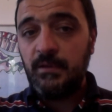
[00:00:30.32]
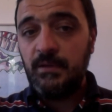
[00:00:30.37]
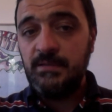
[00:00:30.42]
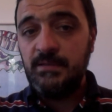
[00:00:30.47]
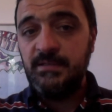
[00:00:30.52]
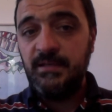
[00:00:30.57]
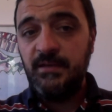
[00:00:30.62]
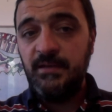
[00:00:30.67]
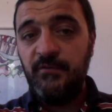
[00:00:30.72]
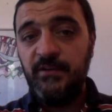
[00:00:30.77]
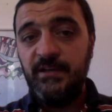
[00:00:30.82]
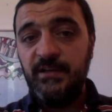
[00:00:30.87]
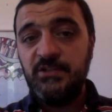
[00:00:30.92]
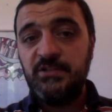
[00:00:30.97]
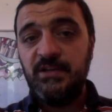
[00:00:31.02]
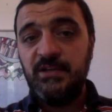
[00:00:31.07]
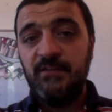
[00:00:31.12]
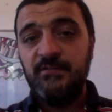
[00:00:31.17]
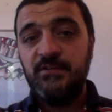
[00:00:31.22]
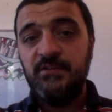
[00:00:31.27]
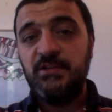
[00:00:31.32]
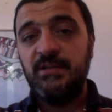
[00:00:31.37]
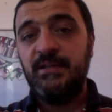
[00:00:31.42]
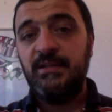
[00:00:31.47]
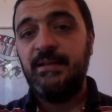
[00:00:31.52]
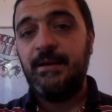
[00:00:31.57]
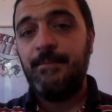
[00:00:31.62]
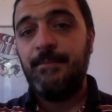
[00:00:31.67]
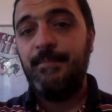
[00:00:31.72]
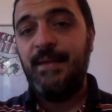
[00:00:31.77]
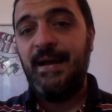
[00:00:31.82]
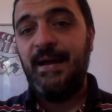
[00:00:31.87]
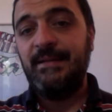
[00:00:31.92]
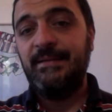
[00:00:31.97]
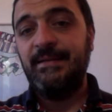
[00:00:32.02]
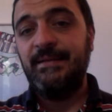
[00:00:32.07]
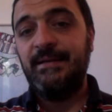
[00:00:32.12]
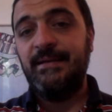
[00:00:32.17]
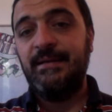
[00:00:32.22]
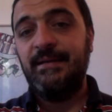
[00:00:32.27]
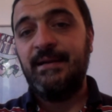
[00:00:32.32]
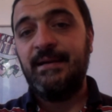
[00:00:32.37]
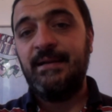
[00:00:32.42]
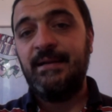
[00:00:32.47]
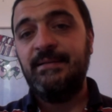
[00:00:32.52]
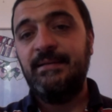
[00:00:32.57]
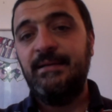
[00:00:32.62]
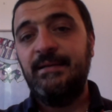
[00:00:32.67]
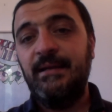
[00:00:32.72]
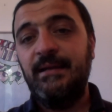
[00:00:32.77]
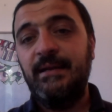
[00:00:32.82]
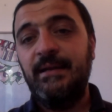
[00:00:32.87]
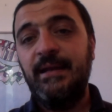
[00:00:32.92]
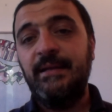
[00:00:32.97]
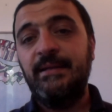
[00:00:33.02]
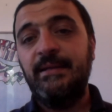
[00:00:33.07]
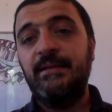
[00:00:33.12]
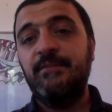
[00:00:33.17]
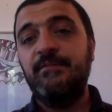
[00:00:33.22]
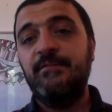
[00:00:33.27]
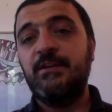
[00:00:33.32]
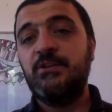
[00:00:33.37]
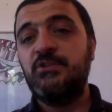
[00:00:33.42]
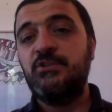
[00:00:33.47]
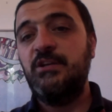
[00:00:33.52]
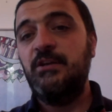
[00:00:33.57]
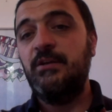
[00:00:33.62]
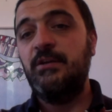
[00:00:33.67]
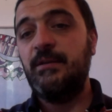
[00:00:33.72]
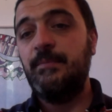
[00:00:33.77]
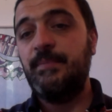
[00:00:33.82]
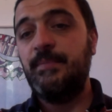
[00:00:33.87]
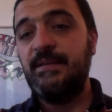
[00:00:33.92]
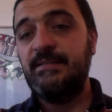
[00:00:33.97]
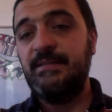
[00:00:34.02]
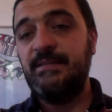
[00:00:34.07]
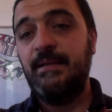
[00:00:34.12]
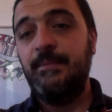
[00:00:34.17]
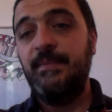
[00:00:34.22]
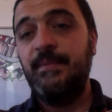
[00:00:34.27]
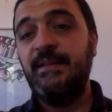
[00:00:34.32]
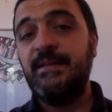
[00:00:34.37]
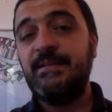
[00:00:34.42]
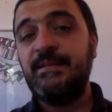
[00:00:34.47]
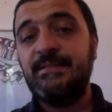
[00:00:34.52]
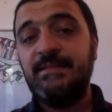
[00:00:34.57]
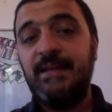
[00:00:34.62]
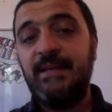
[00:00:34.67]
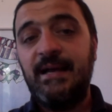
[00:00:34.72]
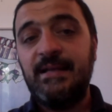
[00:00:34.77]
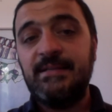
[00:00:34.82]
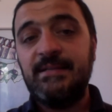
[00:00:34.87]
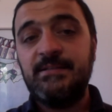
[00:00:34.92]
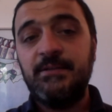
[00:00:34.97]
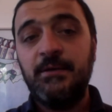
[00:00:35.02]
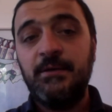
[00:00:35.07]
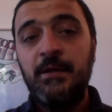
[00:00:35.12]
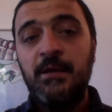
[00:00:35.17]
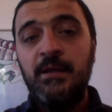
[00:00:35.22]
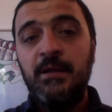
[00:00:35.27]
si riferisce alla vicenda drammatica narrata nell'Eneide di Virgilio e ripresa da Metastasio